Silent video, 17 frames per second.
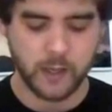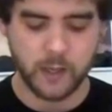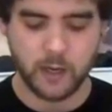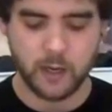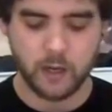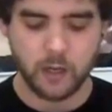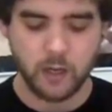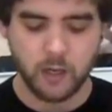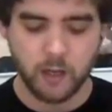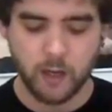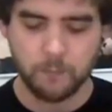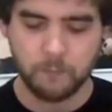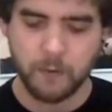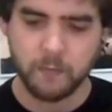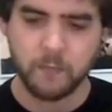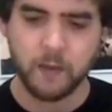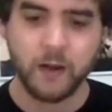El,
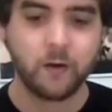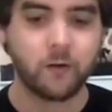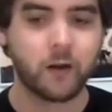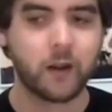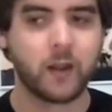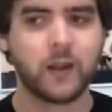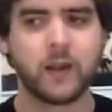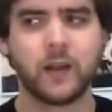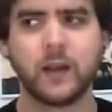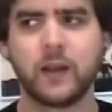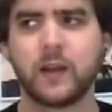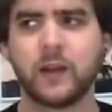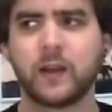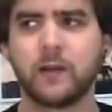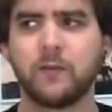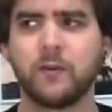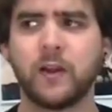el primero
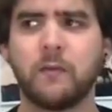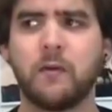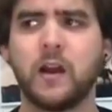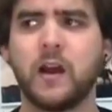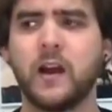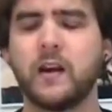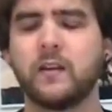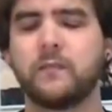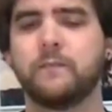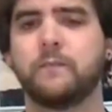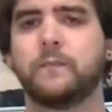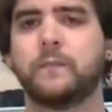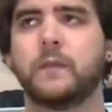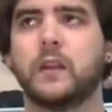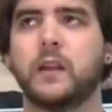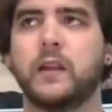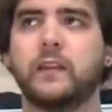que, voy a hablar
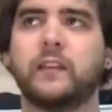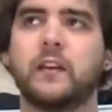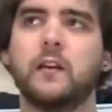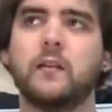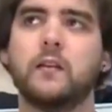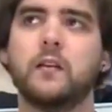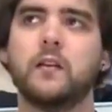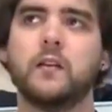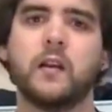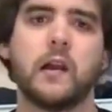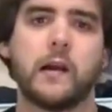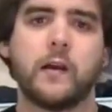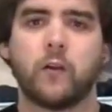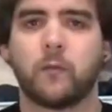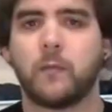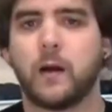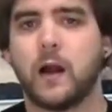es
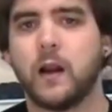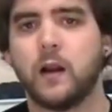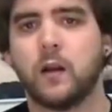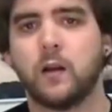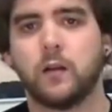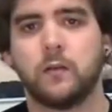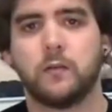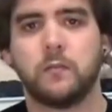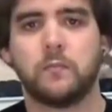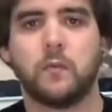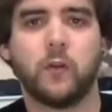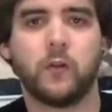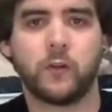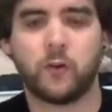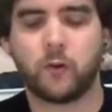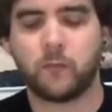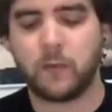el, normal, el
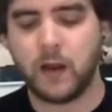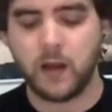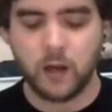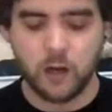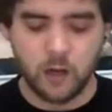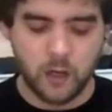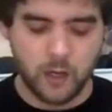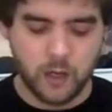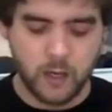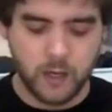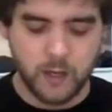modo normal,